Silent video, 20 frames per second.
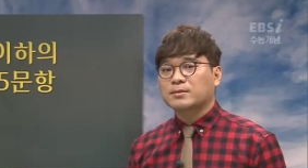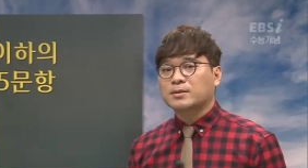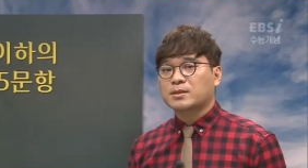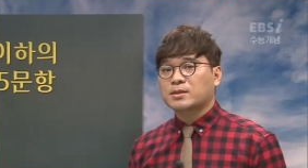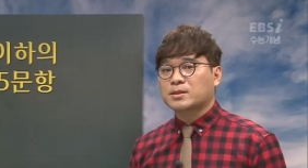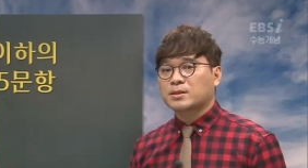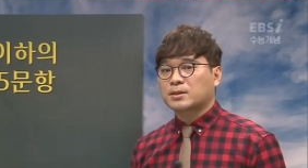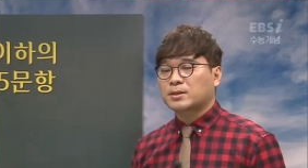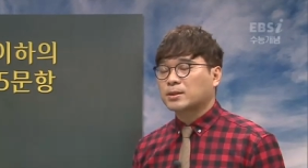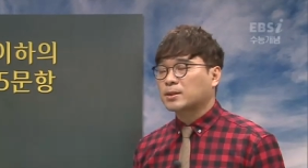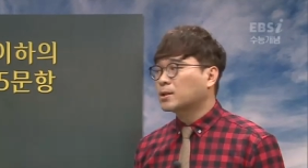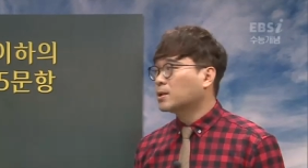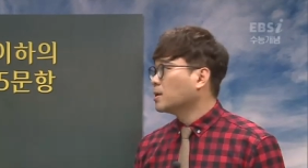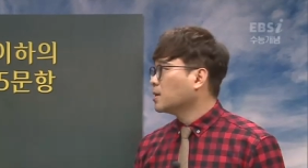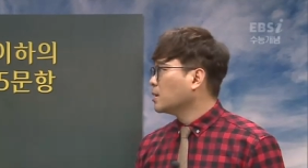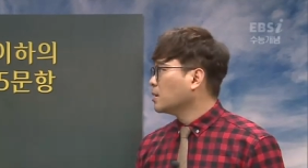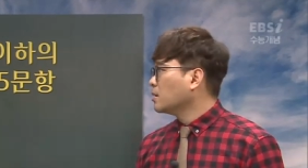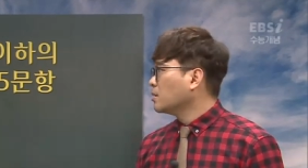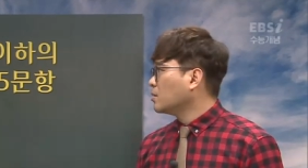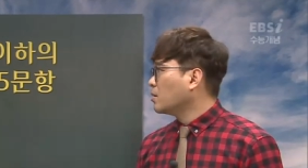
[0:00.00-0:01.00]
사실을
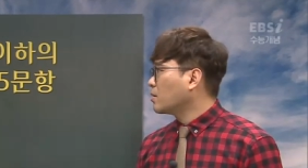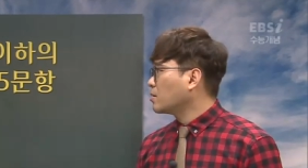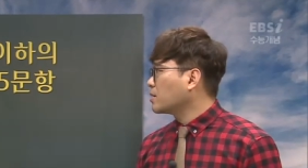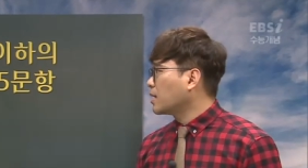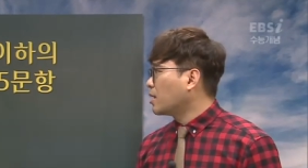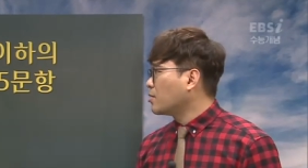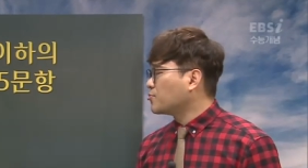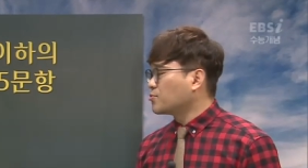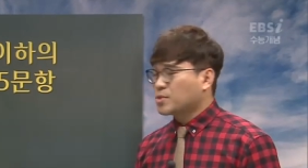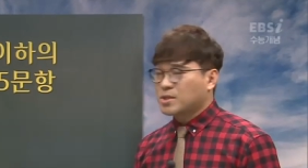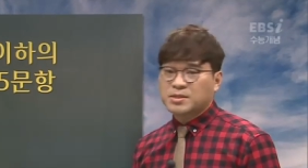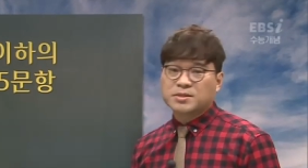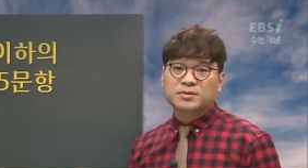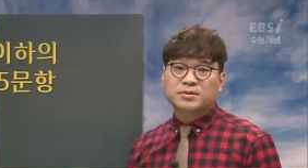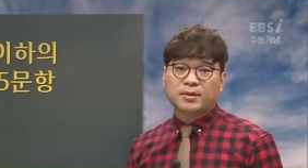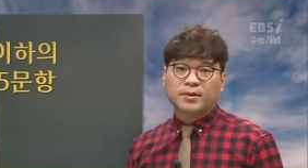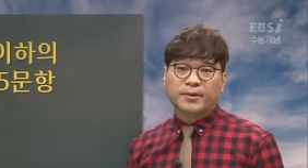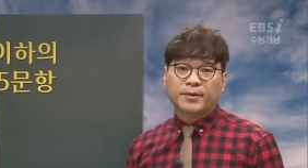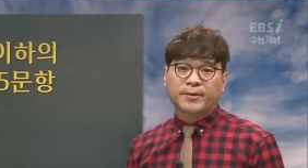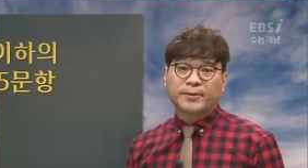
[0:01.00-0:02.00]
여기서 알 수
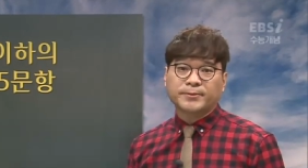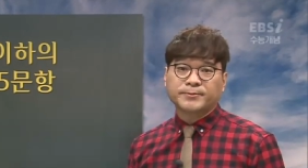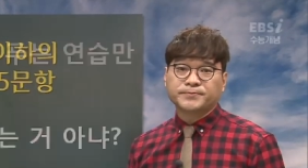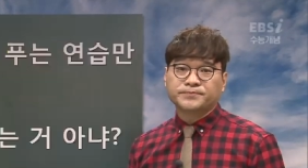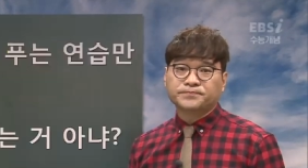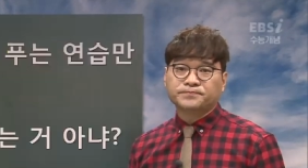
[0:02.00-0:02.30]
있어요.